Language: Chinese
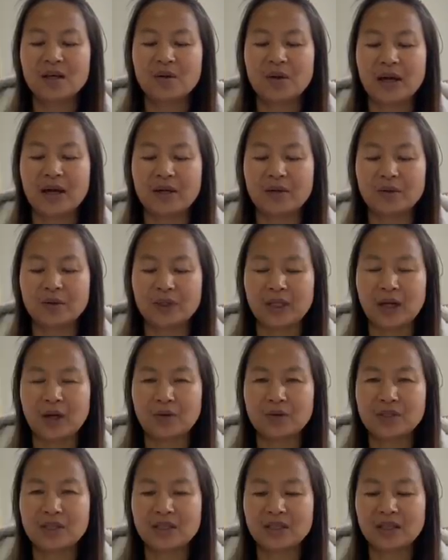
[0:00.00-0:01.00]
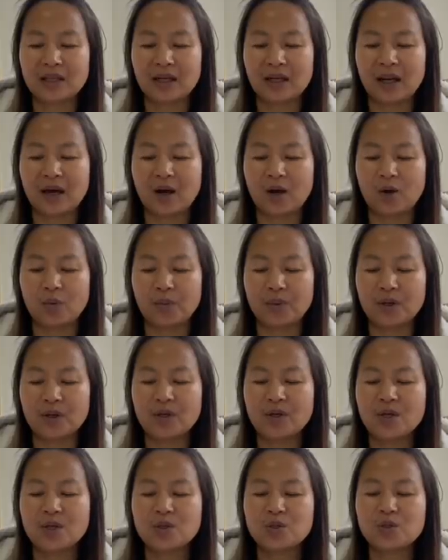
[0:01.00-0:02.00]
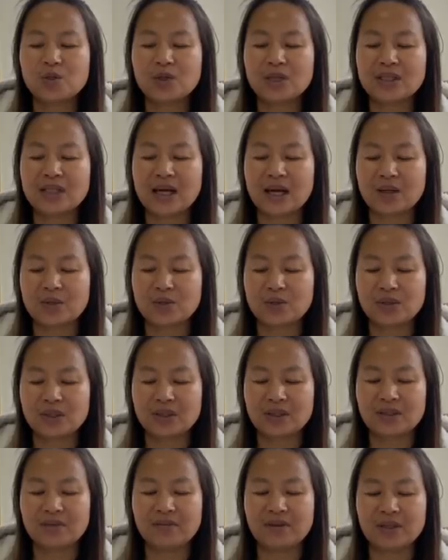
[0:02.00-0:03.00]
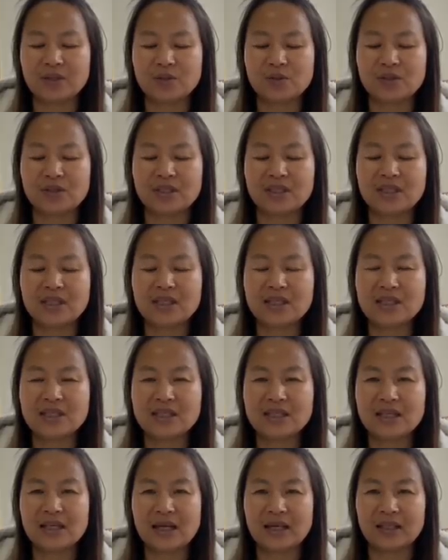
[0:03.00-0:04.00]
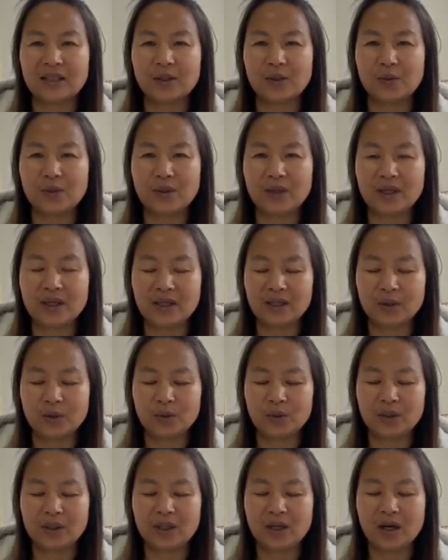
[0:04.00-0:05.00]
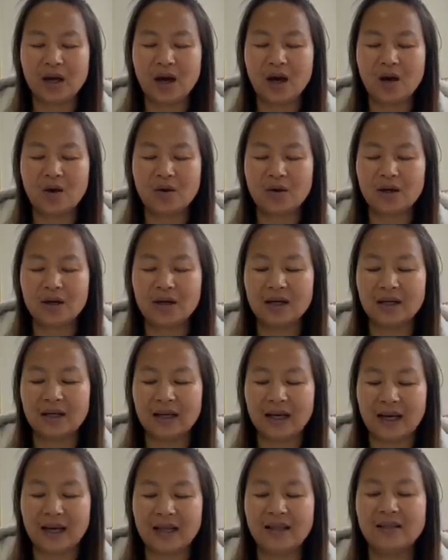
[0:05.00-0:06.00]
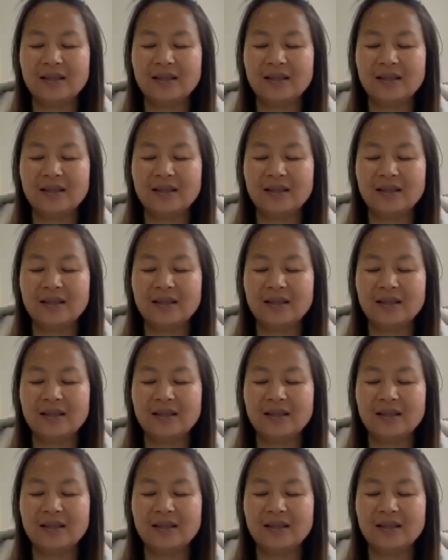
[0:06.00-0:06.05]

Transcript: 还有姚庆的老婆，最常去的地方就是新西兰的惠灵顿和奥克兰。